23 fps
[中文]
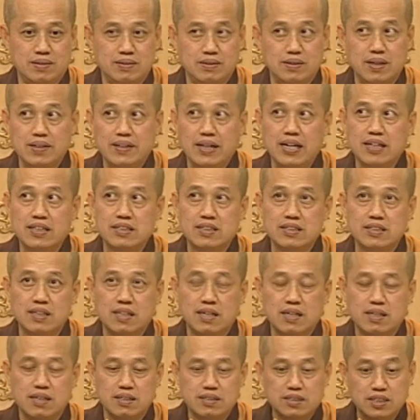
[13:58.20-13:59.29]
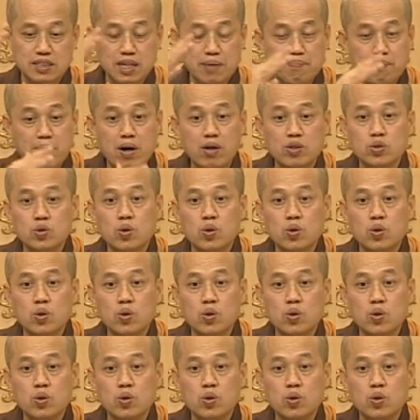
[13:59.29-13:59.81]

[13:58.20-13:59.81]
这一天，这个梦